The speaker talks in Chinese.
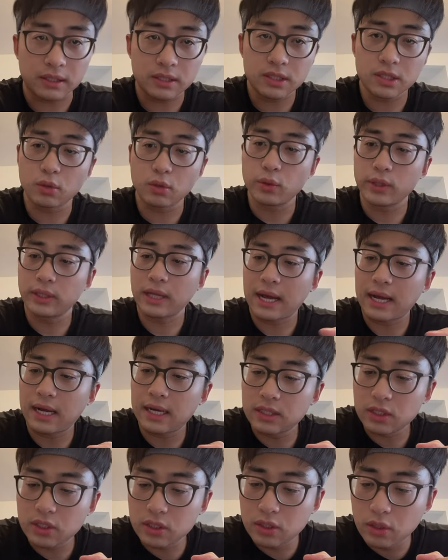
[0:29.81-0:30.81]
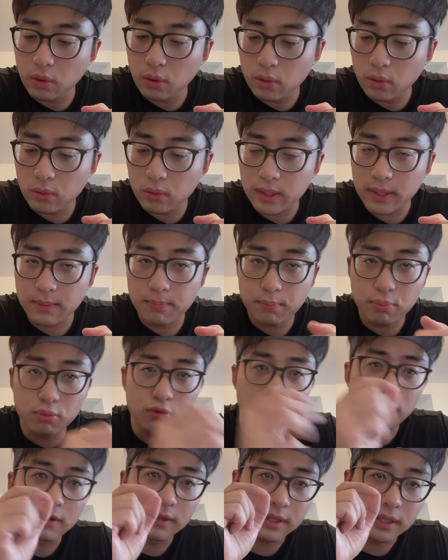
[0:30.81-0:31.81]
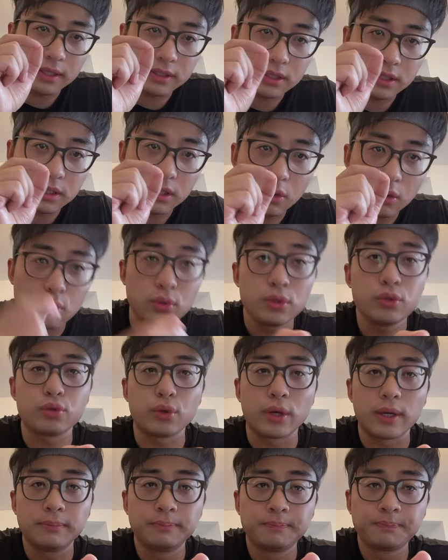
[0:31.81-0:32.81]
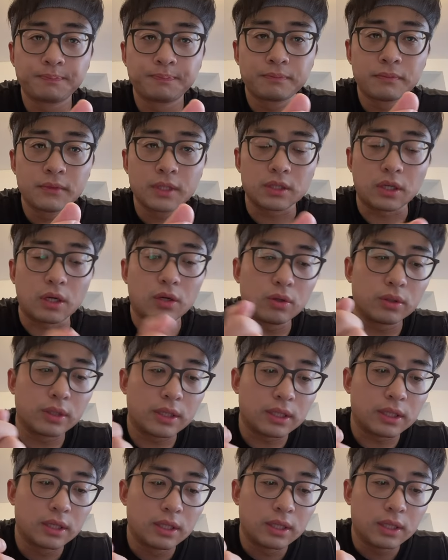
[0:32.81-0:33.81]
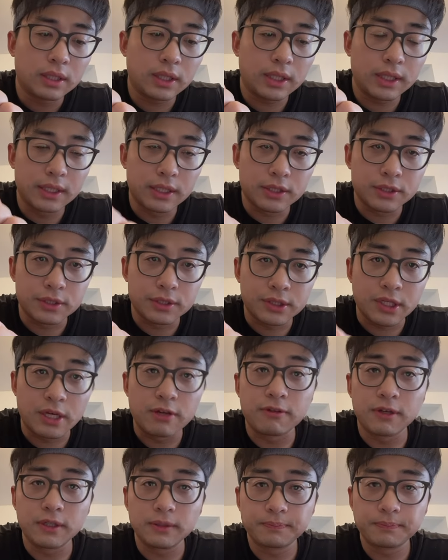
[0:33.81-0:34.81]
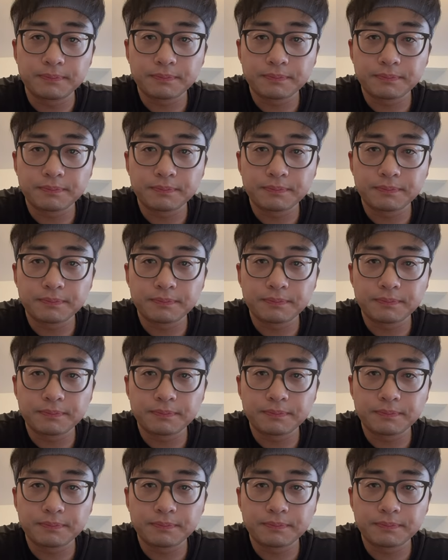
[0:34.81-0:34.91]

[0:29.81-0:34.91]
谢辉他是有一部分的这个混血，然后呢踢的是前锋。